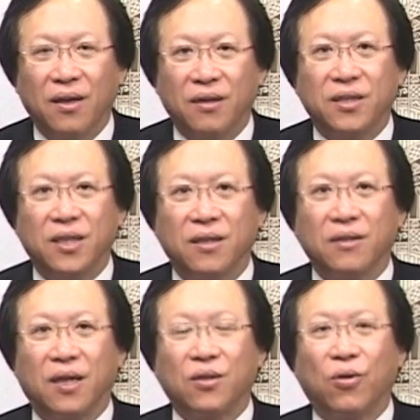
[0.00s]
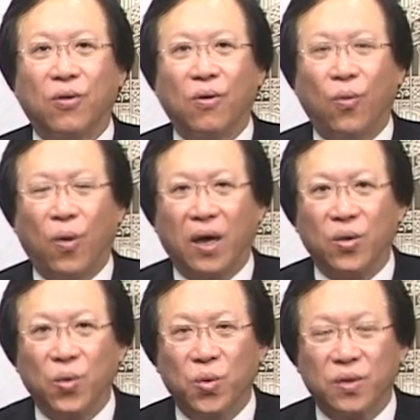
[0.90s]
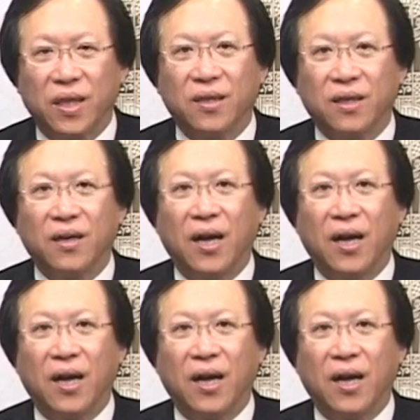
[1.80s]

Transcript: 而且呢还透过网络等等，